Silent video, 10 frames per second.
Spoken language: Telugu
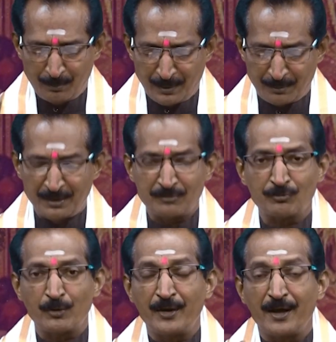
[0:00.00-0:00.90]

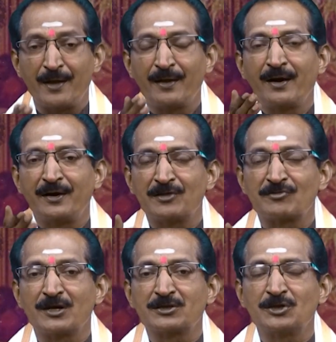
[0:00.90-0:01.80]
పరమేశ్వరుడే అంటే
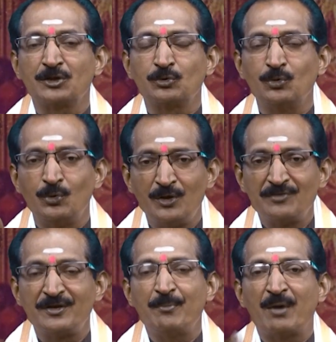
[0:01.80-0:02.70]
సాక్షాత్తు
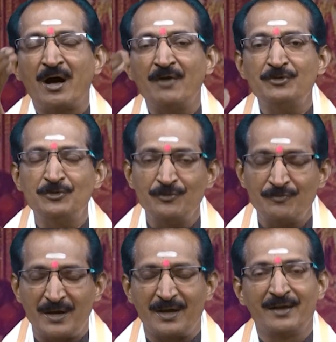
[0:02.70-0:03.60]
శ్రీ
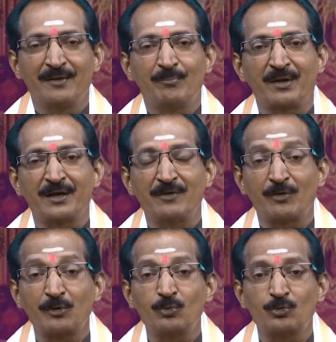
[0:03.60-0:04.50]
మహావిష్ణువే మనకి
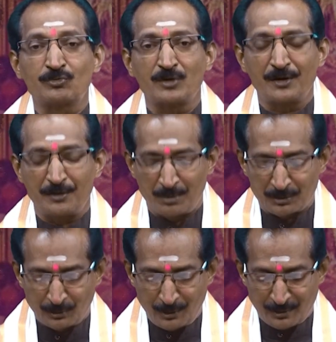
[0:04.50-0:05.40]
వనకూరుస్తాడని
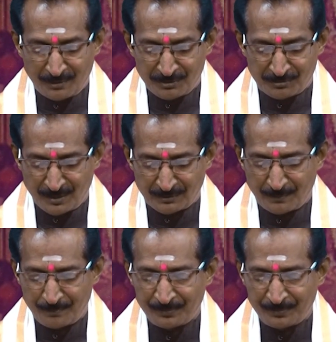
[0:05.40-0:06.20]
భక్తుల యొక్క విశ్వాసం